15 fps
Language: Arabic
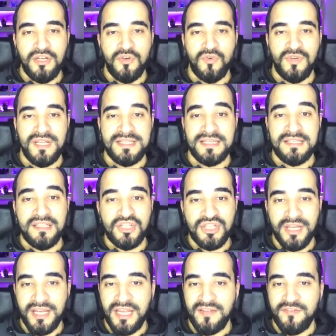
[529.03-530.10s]
وناس كثير
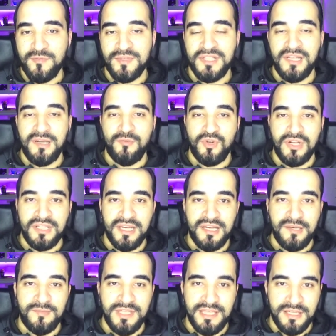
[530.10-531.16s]
شغاله فيه بتطلع من ورا
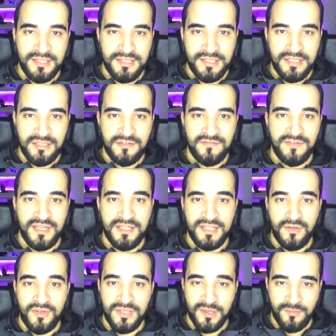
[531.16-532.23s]
دخل منيح كثير فانت
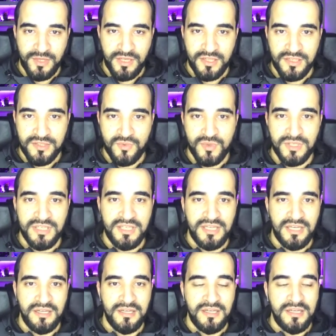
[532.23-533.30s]
لو عندك مهارات
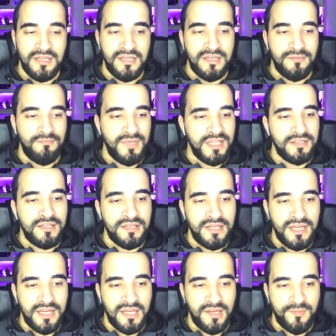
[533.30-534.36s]
تسويقيه ما
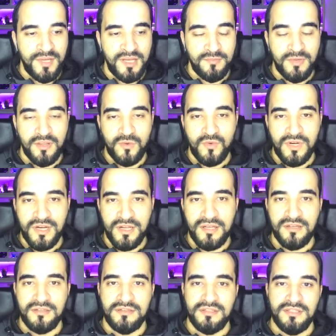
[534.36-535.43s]
تضيعها هباء منثورا لا
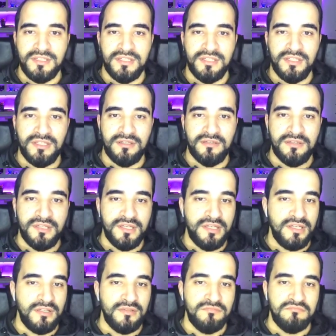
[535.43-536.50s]
آه،
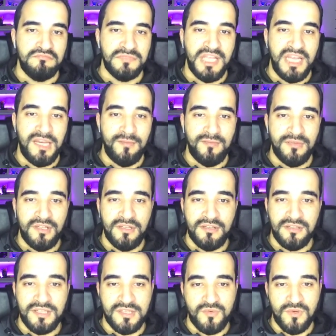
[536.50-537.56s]
انطلق تعلم
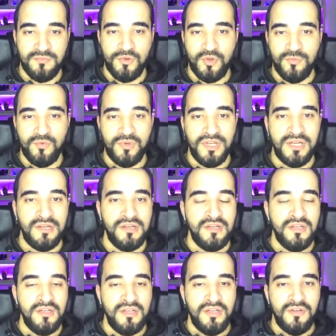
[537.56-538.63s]
التسويق بالعموله
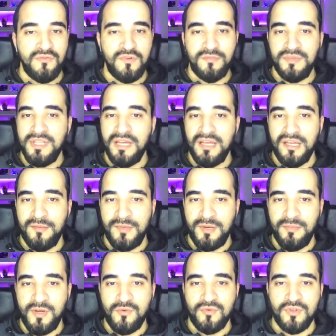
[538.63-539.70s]
وابدا اعمل
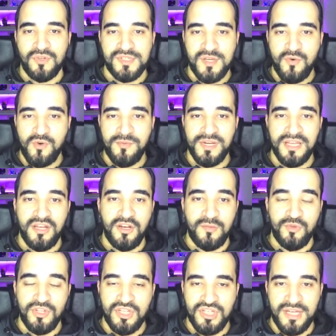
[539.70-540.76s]
موقع سوق من خلاله
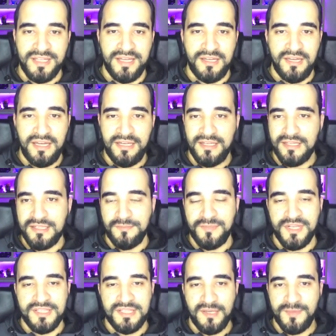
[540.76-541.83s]
منتجات علي
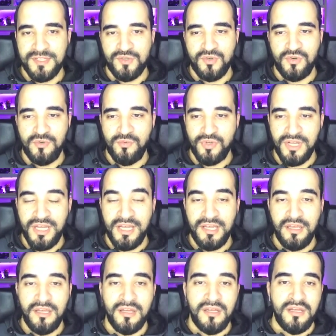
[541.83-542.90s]
اكسبريس امازون الامور
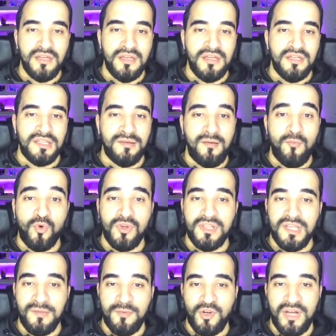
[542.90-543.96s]
هاي طبعا ممكن
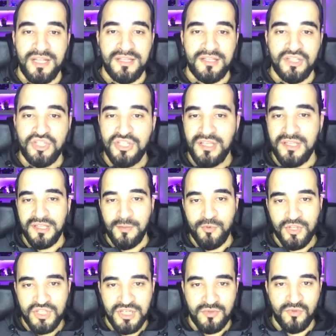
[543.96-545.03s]
تعمل حتى تشتري
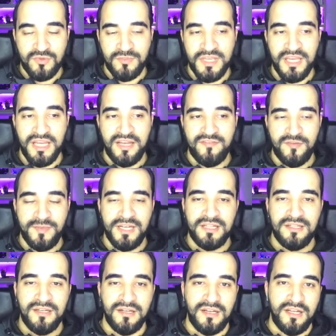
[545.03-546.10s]
منتجات وتبيعها في
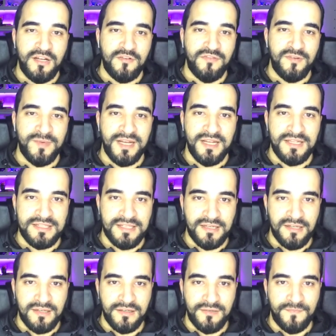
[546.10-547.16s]
بلدك او في مكان
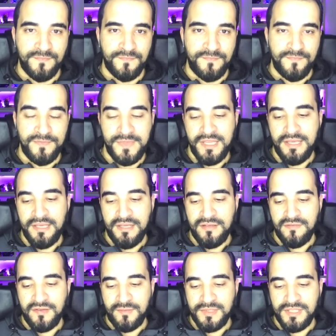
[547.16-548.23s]
سكنك
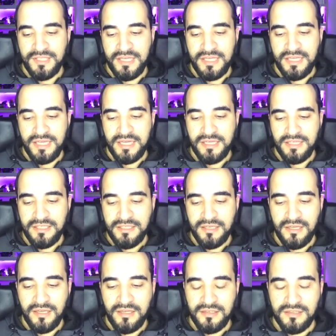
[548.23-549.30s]
فبالتالي هي
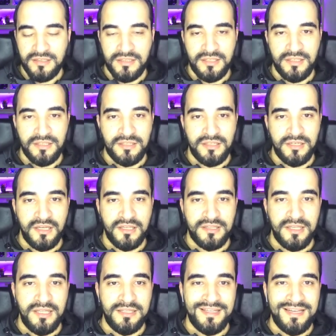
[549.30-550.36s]
عندنا آه، الطريقه
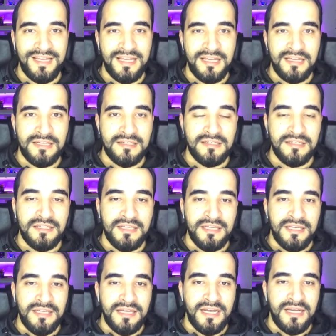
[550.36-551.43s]
الثالثه الان
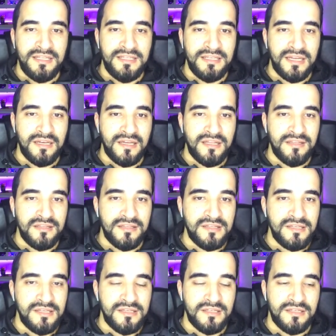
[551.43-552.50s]
خلينا
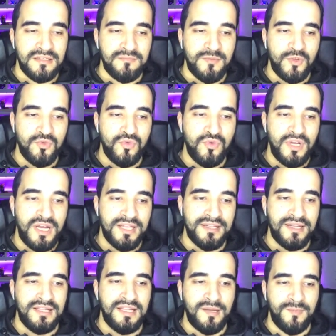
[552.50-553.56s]
نغطي موضوع
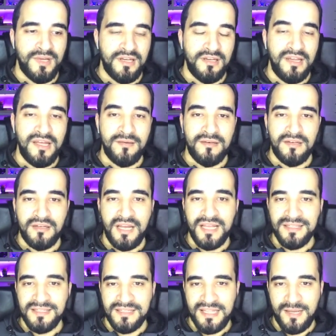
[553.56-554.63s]
حضنة الاعمال الان
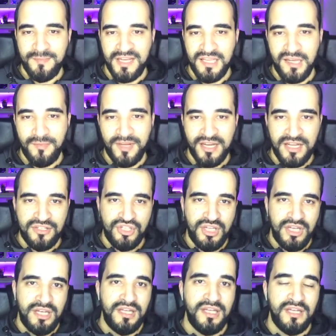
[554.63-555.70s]
حاضنه الاعمال هي عباره عن
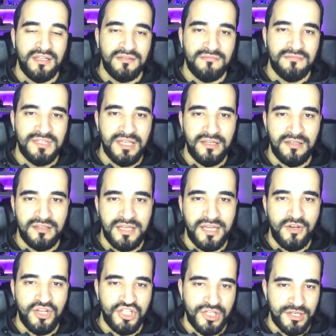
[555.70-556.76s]
جهه زي
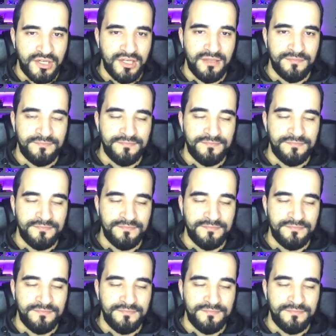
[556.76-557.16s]
تخيلها شركه